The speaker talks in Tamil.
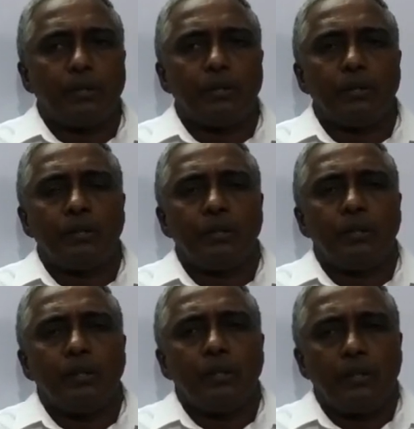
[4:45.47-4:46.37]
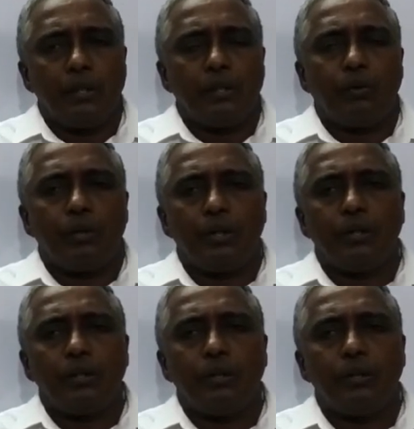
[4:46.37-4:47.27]
பாடங்கள்லாம் படிச்சுட்டு
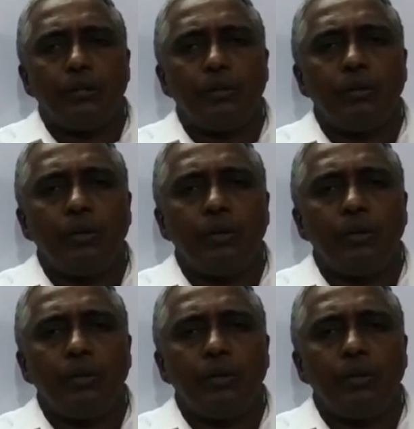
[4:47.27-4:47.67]
தெரிஞ்சுக்கின்னு